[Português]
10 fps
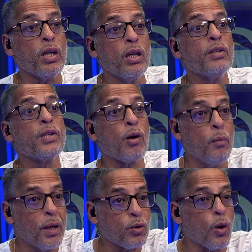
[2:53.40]
Sim, a
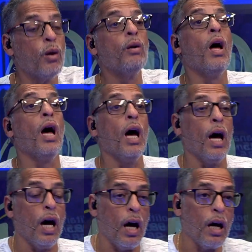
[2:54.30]
gente já falou isso. Isso
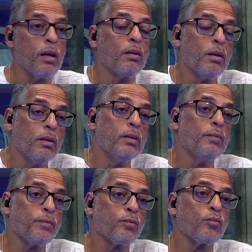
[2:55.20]
é,
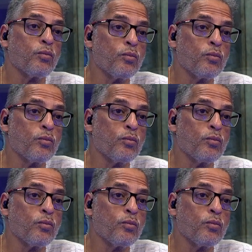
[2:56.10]
é, é um